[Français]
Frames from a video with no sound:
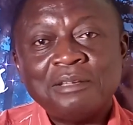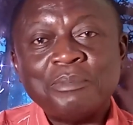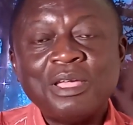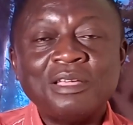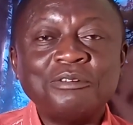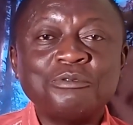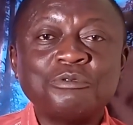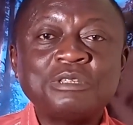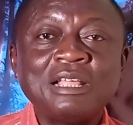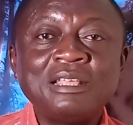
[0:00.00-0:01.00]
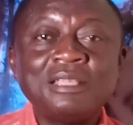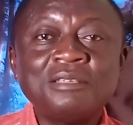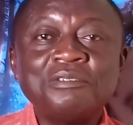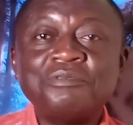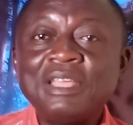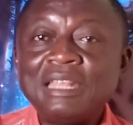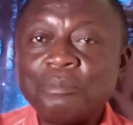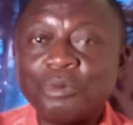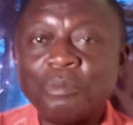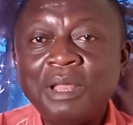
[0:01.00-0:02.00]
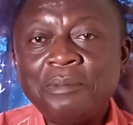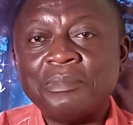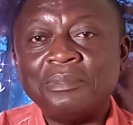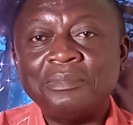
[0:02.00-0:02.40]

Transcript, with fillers: mais vous allez vers des problèmes.